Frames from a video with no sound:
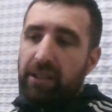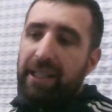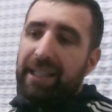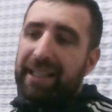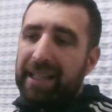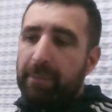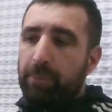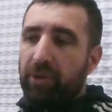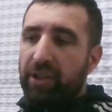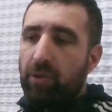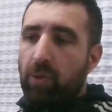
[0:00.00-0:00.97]
el
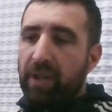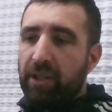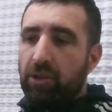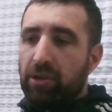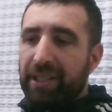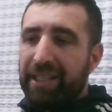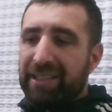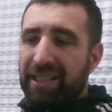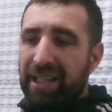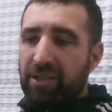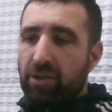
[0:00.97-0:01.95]
campo de juego en el
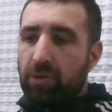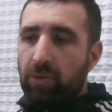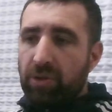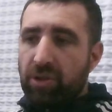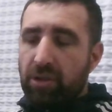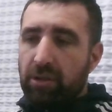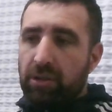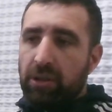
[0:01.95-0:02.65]
transcurso